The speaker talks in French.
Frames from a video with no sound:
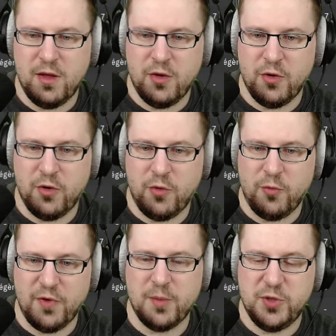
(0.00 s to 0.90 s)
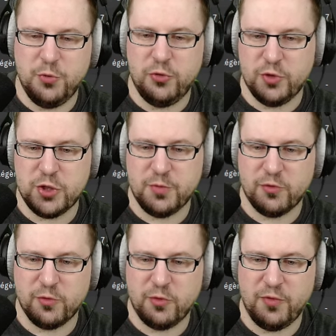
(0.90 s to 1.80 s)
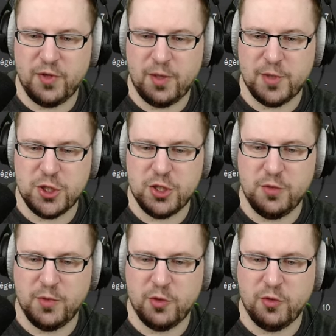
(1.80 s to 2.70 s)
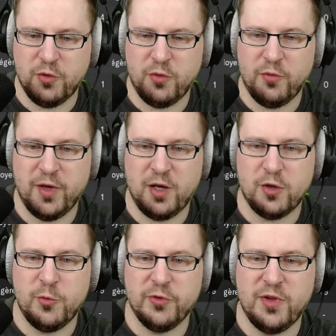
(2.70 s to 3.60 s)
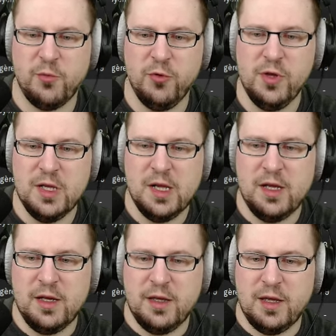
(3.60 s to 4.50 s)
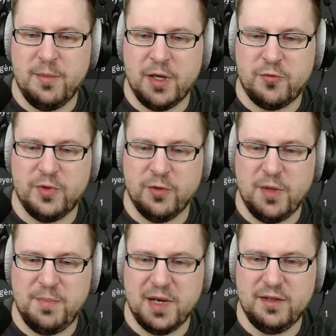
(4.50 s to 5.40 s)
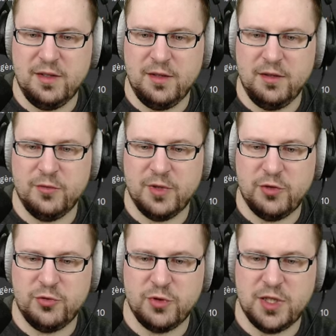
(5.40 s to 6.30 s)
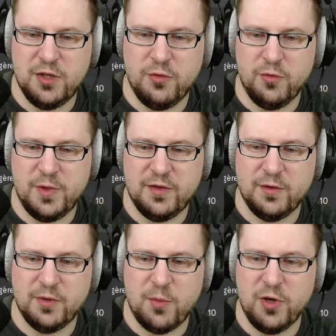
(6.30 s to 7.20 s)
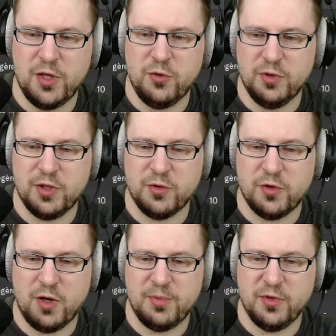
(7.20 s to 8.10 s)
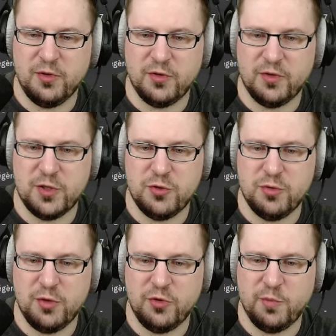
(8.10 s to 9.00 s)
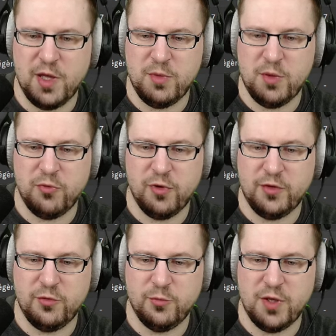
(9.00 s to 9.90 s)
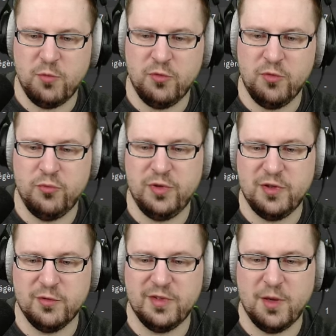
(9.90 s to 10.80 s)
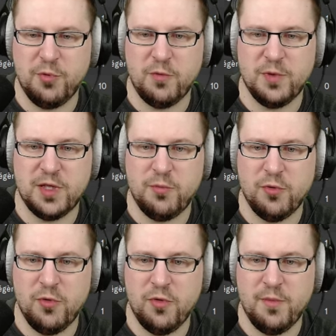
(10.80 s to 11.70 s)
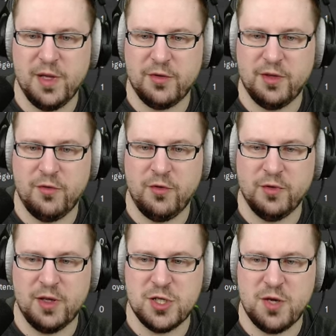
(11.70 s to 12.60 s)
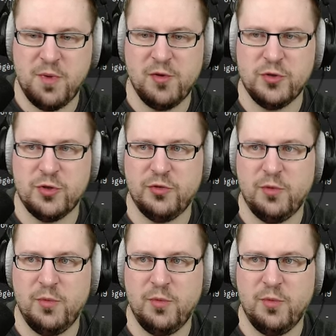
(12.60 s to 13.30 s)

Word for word: euh, on fera un petit peu tourner, je pense, contre Fenerbahce, mais euh, on verra comment on se débrouille. Et bah ben écoutez, on est parti, hein. on a toujours qui de blessé On a Moreno qui est encore absent entre 7 jours et 2 semaines, mais pour le reste tout le monde est bon. Buisson c'est un peu compliqué pour le mettre en avant, on a déjà pas mal de joueurs sur le